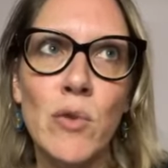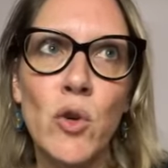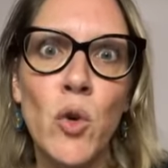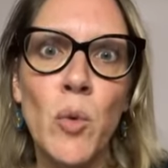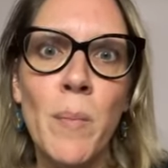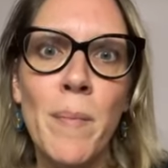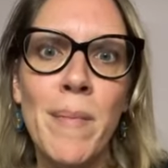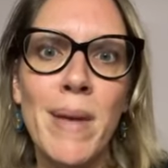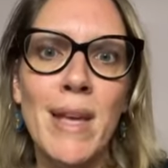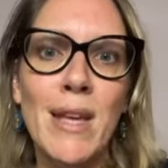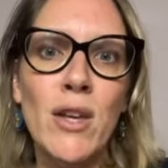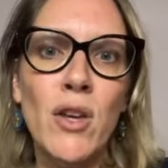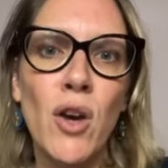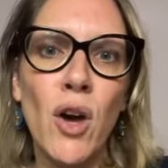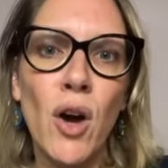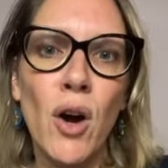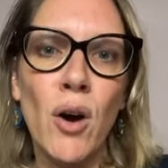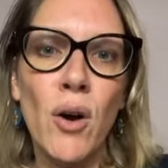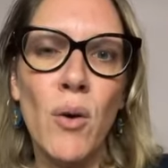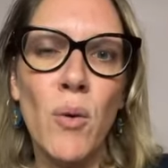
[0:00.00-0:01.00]
le
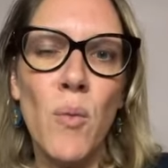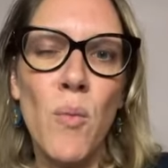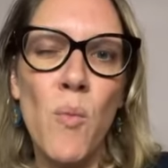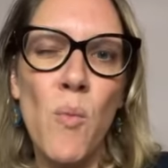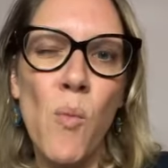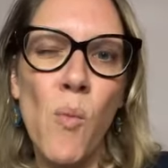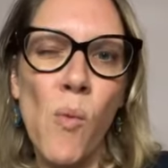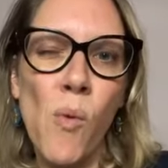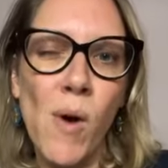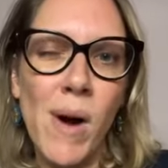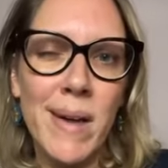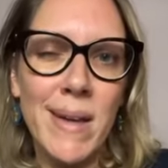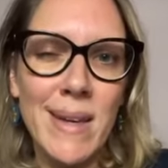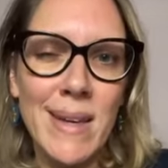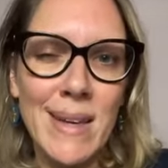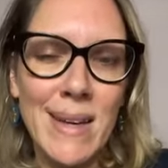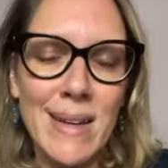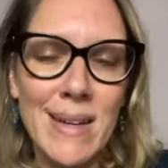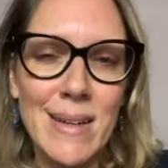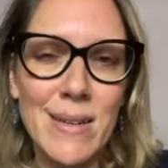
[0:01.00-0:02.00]
meilleur
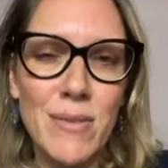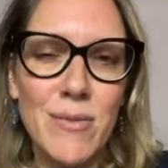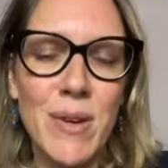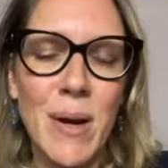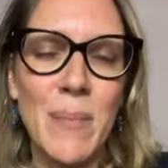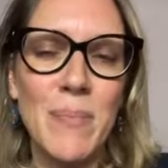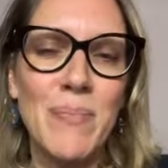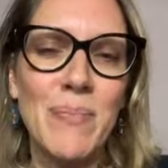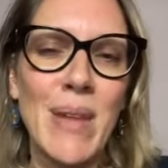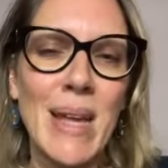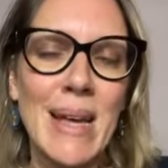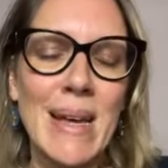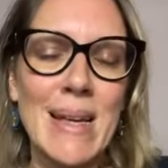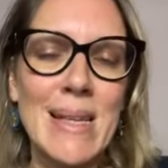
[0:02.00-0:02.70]
moyen, enfin,